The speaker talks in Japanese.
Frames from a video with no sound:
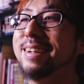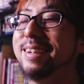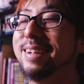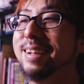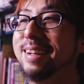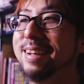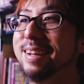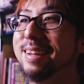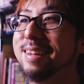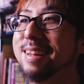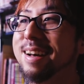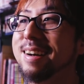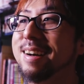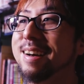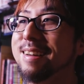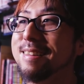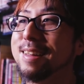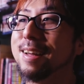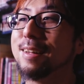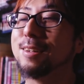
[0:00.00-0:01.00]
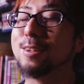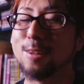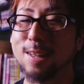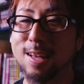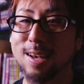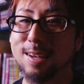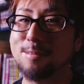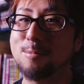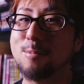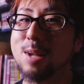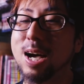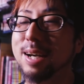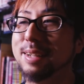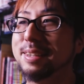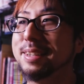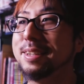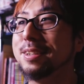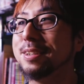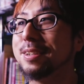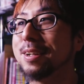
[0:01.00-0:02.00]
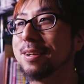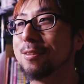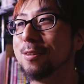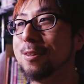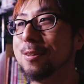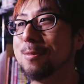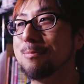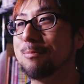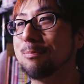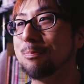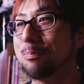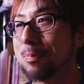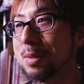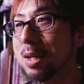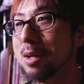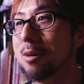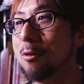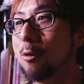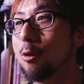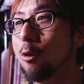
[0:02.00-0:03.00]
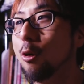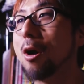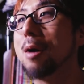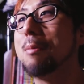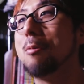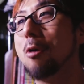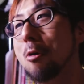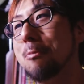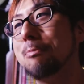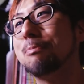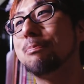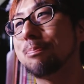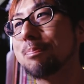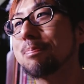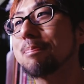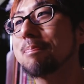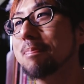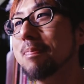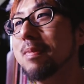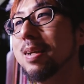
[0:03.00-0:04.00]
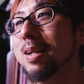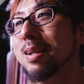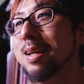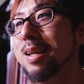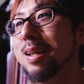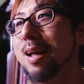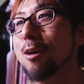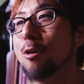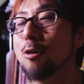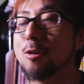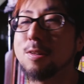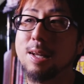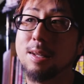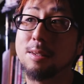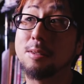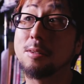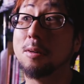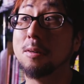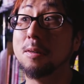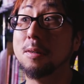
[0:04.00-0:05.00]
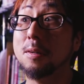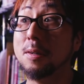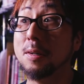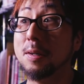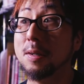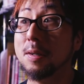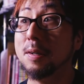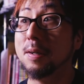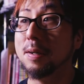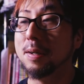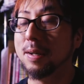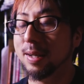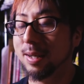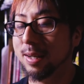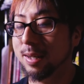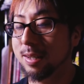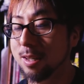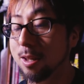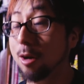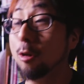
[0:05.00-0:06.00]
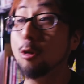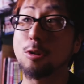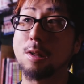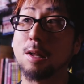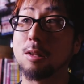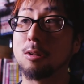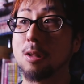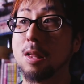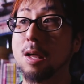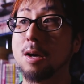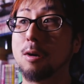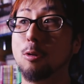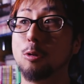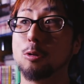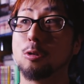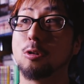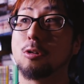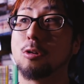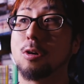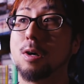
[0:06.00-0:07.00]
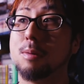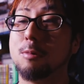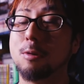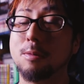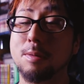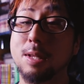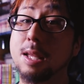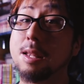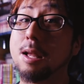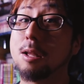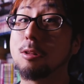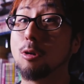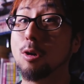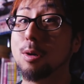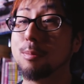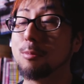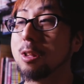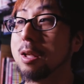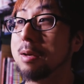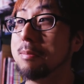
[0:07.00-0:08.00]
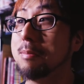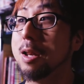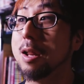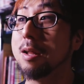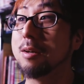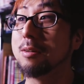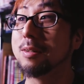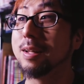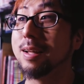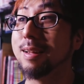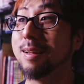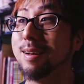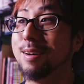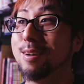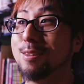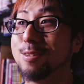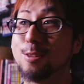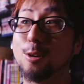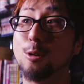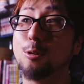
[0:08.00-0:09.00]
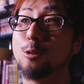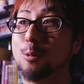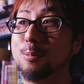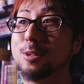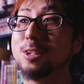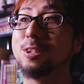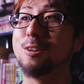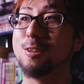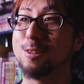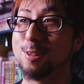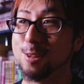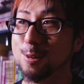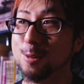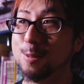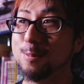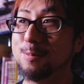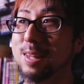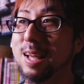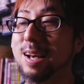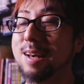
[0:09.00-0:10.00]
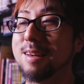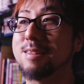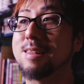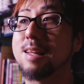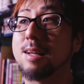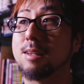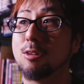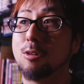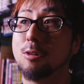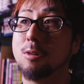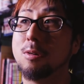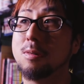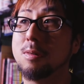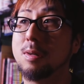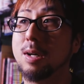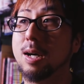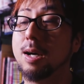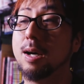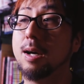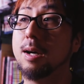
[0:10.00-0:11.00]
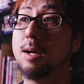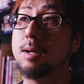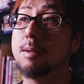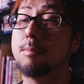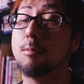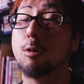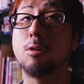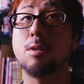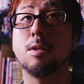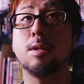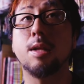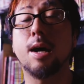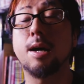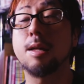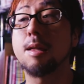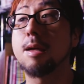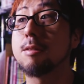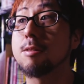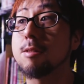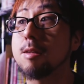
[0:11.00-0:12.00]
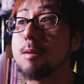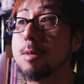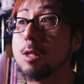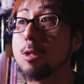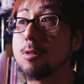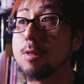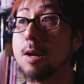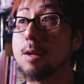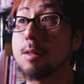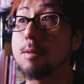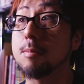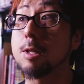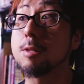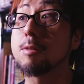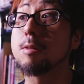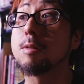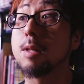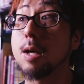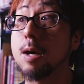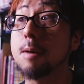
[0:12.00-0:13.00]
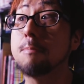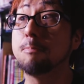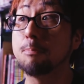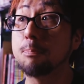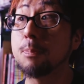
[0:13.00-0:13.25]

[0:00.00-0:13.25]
えー、ダンカンさんとね、配信者のコラボ、北郷さんと、えー、北郷さんのね、コントとかも、ネタとかもね、見れるんでね、すごく面白いですよ。たけしさんの、えー、もう長年付き人されてますんで、